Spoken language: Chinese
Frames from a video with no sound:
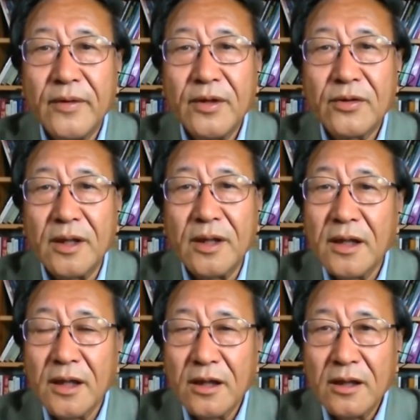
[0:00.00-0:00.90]
所以，
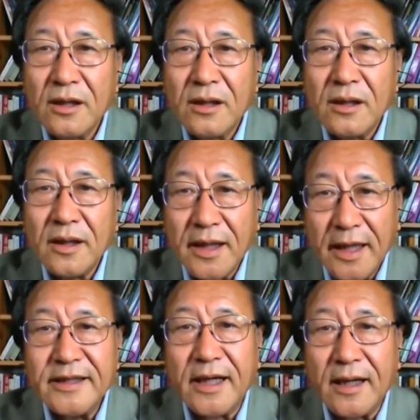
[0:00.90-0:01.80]
应
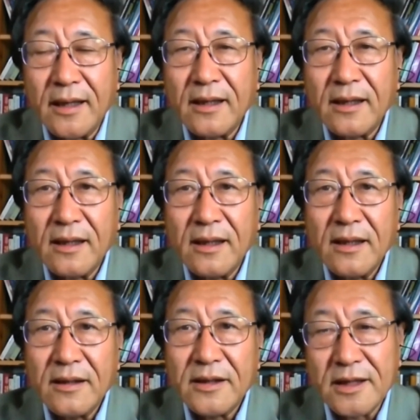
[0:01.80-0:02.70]
该讲，
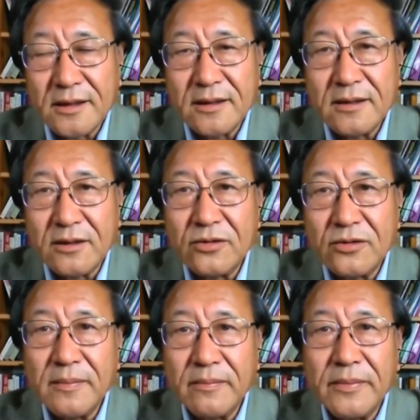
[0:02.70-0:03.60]
这次中
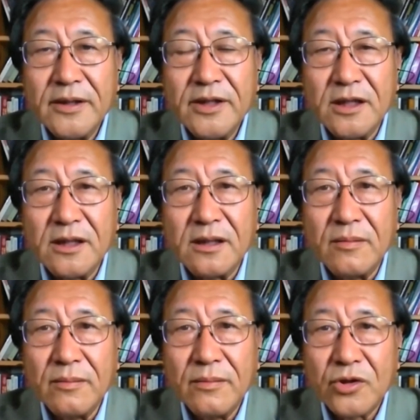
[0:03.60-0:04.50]
印边境的
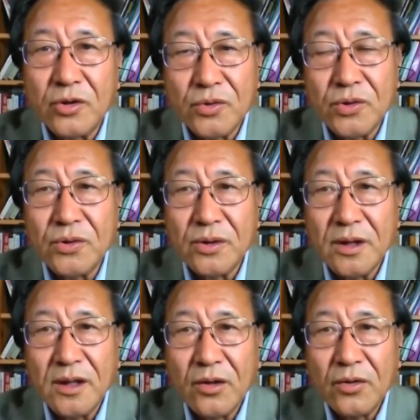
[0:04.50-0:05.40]
冲突，
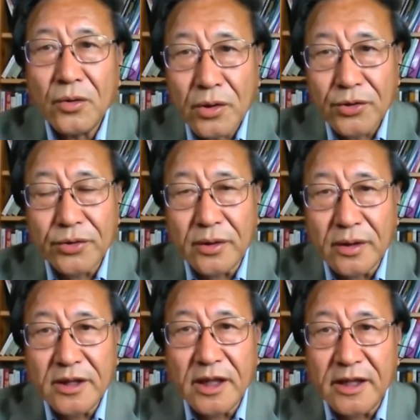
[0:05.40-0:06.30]
或
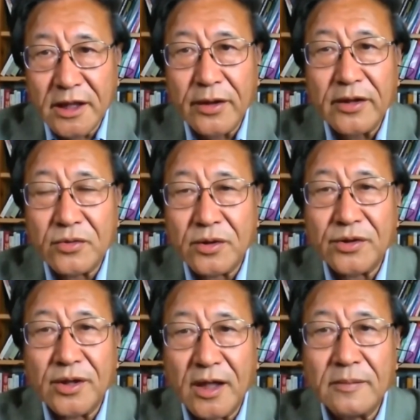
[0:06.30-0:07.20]
许这个阶段又过
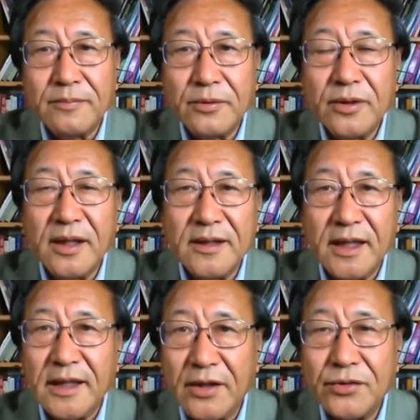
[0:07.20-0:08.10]
去了，就不会
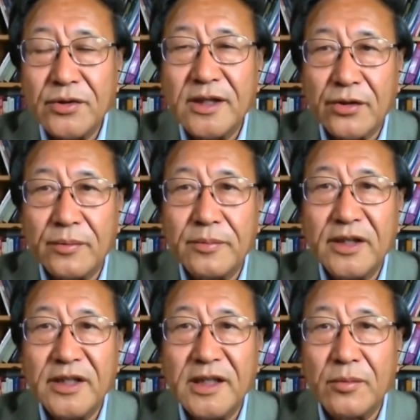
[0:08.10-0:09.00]
再延续下去，不
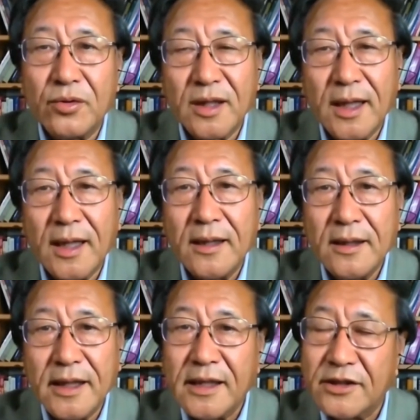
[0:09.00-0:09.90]
会进一步扩大。
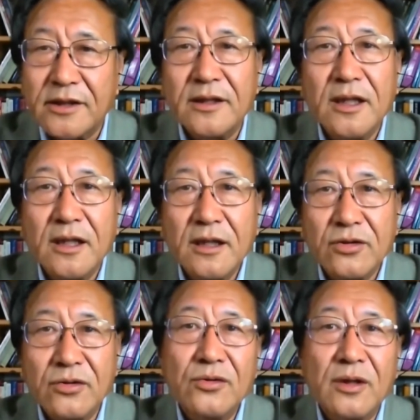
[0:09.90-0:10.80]
但是，
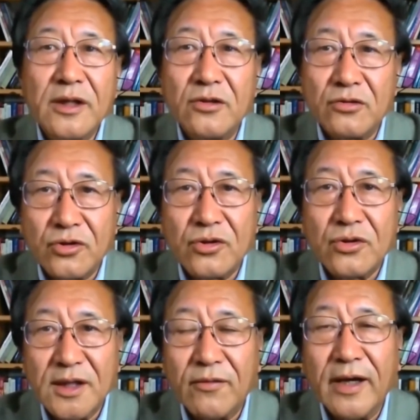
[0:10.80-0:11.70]
中国又
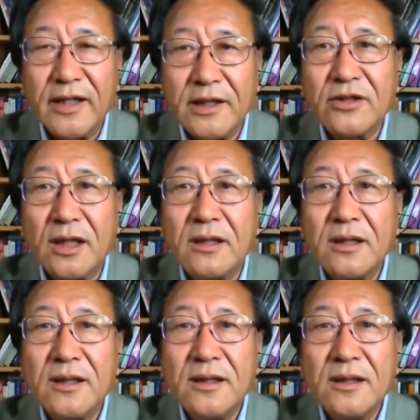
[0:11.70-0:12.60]
在外交上，
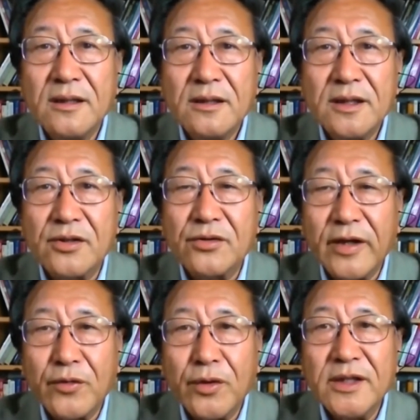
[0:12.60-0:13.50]
在对
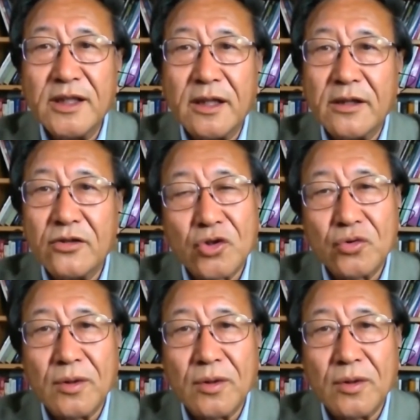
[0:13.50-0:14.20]
外关系上又输